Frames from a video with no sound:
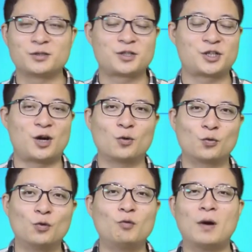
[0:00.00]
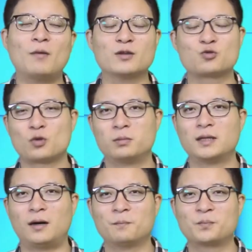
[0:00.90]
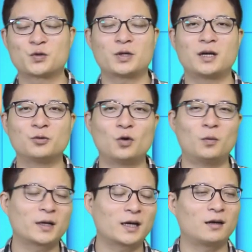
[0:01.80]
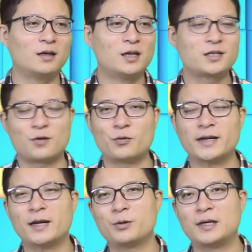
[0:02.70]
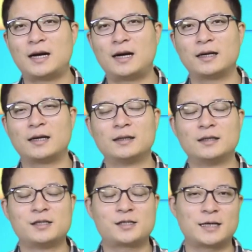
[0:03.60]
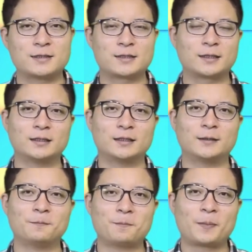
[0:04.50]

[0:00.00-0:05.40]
小国往往做不到，就是很多我们看到像委内瑞拉呀，像这个。